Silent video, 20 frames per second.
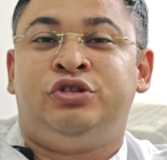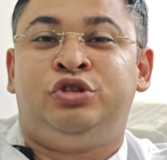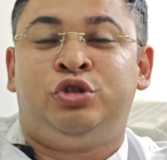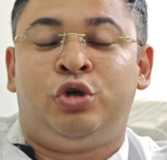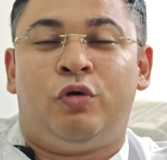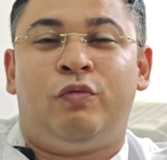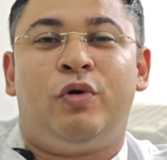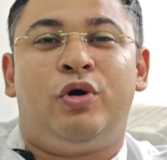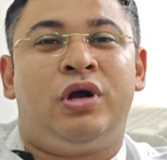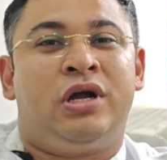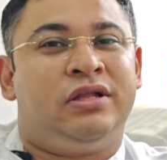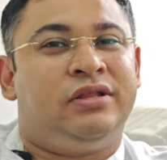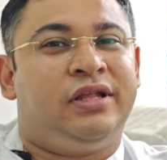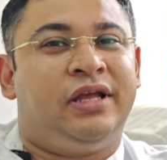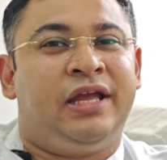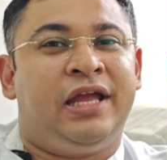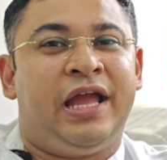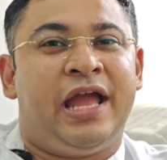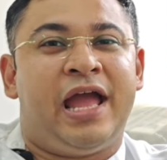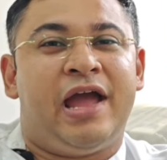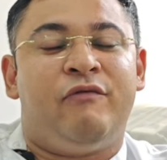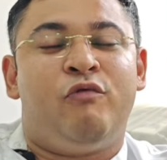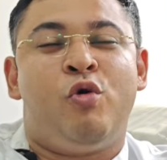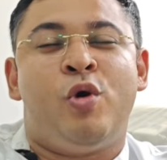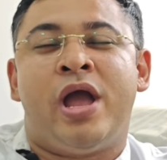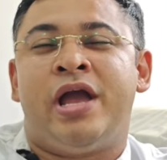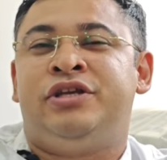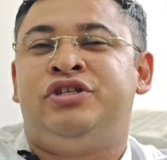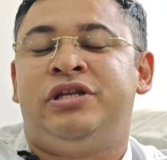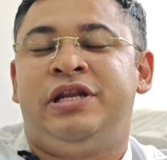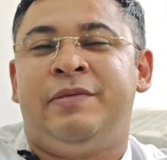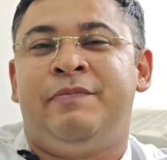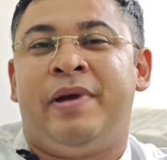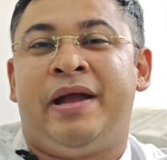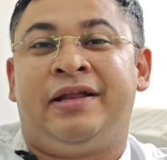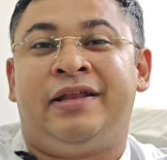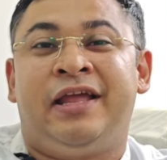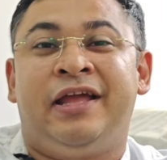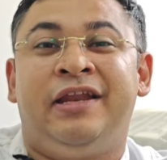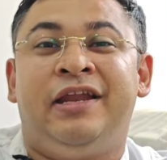जो वो गंदगी है वो एक्चुअली
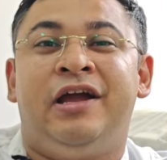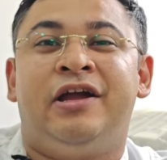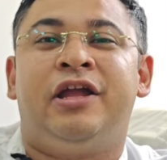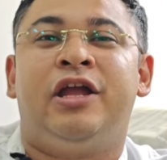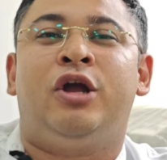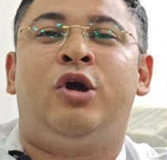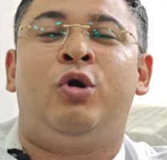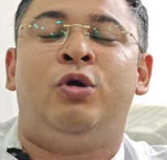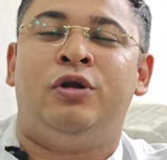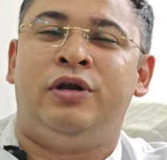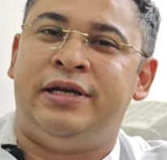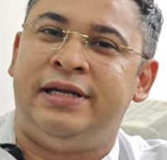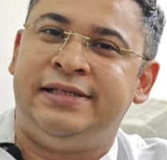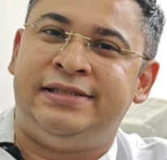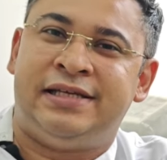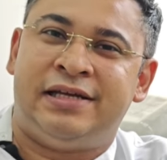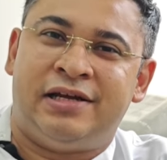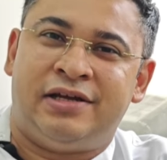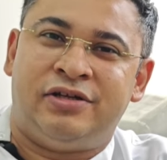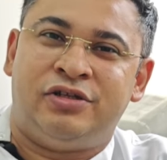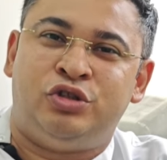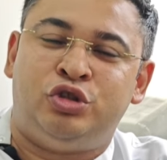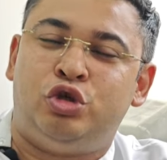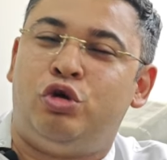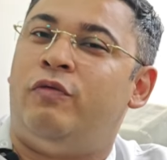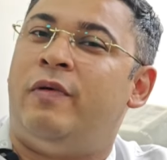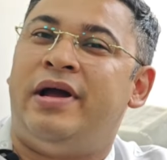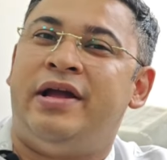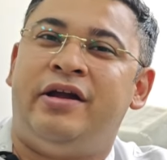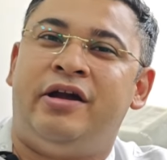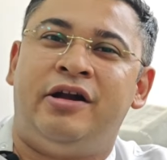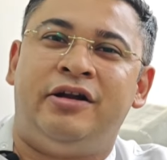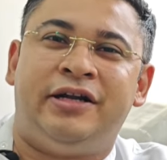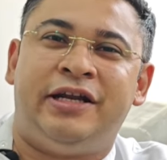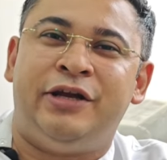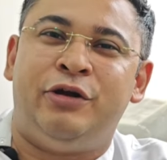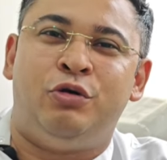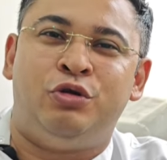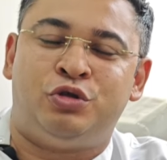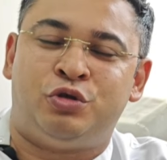बैक्टीरिया की कॉलोनीज है जो वहाँ
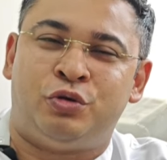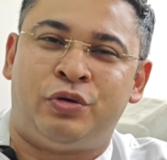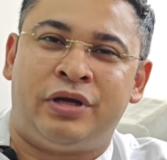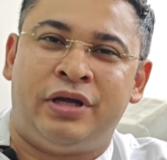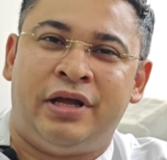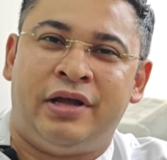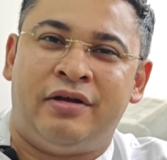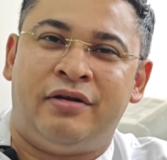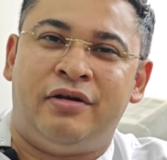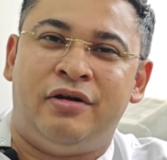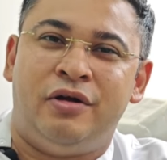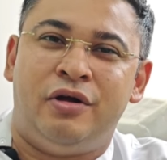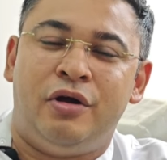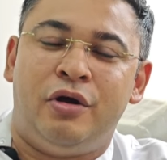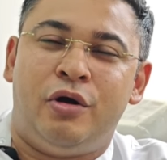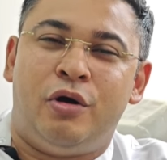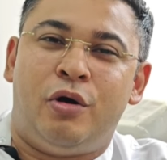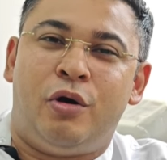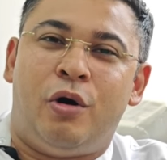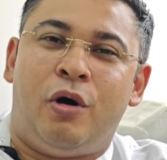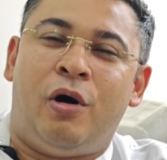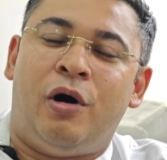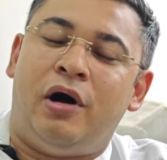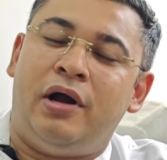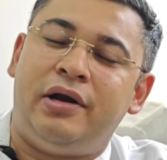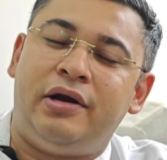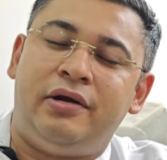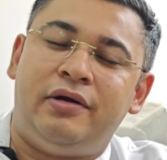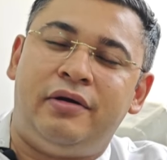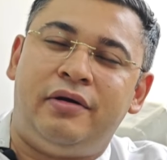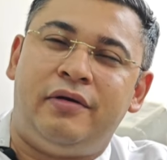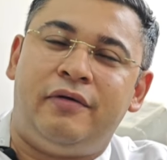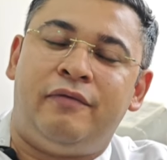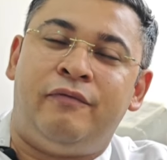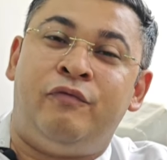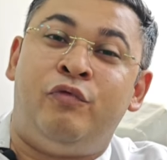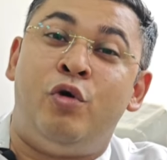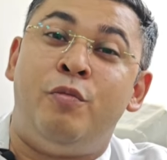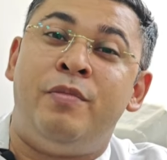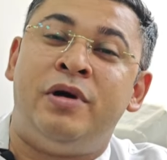इकट्ठी हो चुकी है और
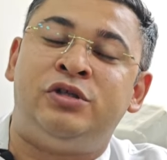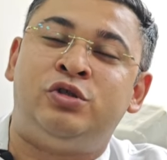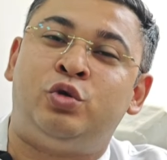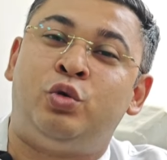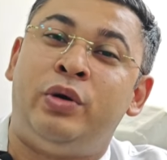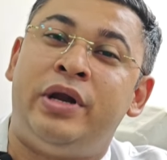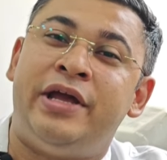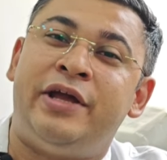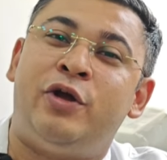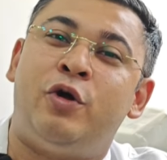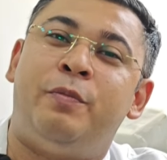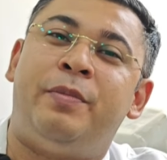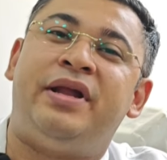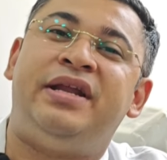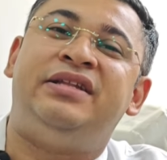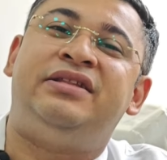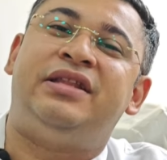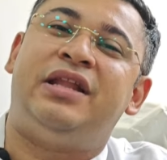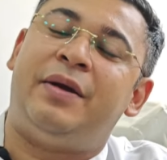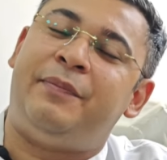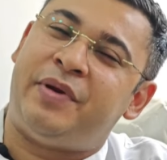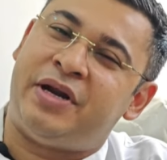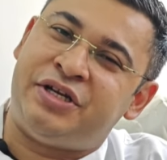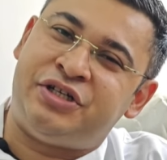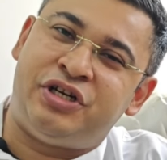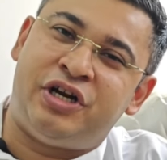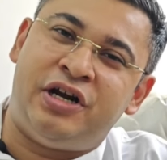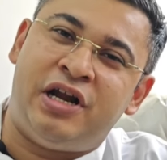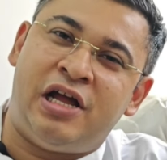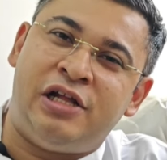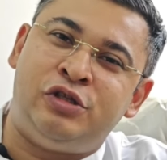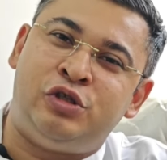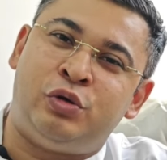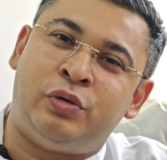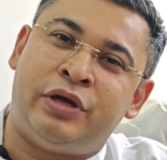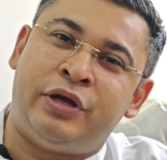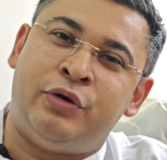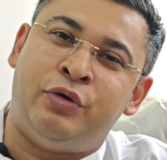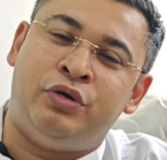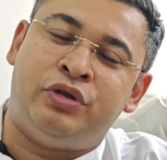वो मसूड़े के ऊपर इतना प्रेशर डाल
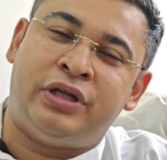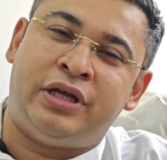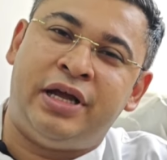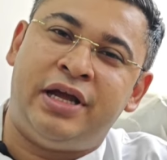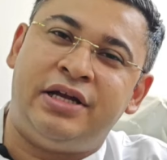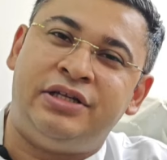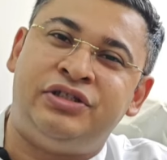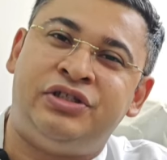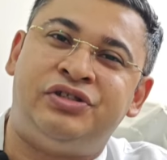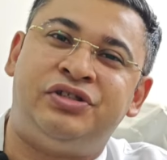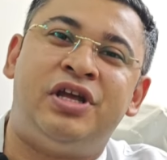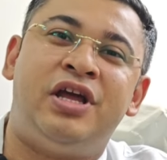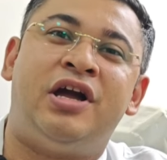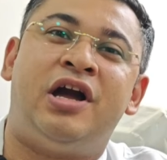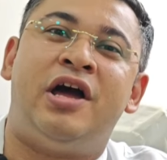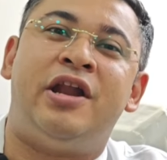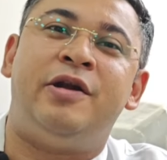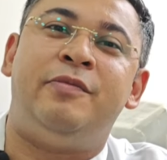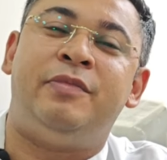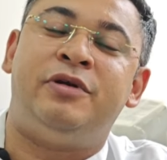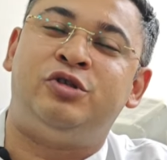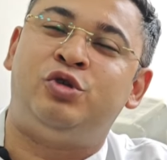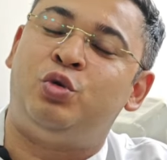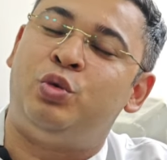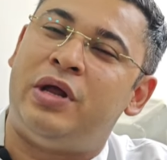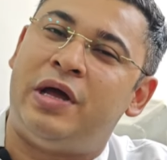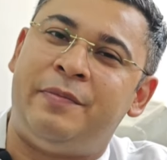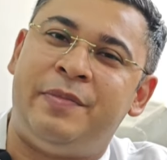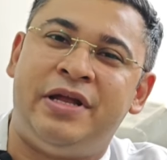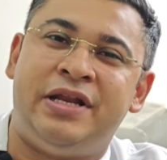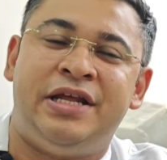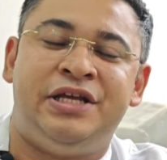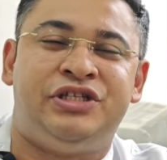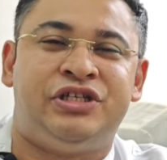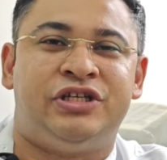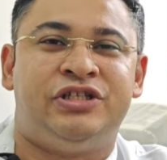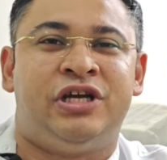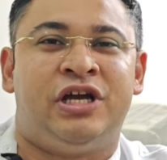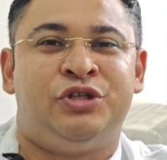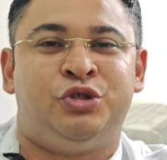चुकी होती है जिसके कारण मसूड़ा भी
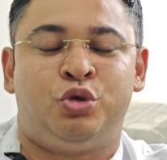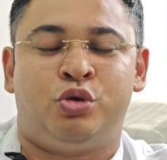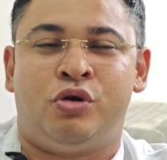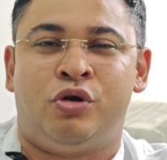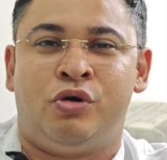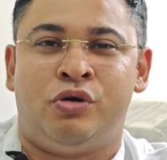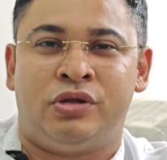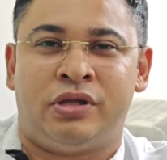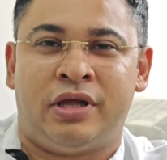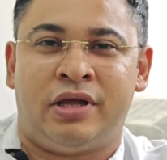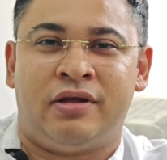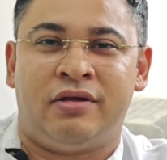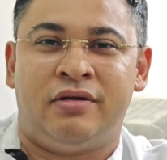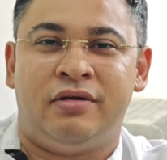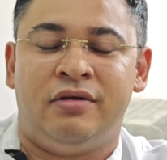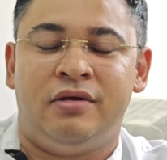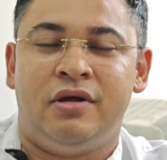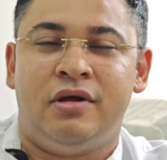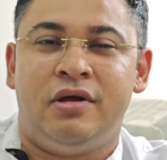नीचे जा चुका होता है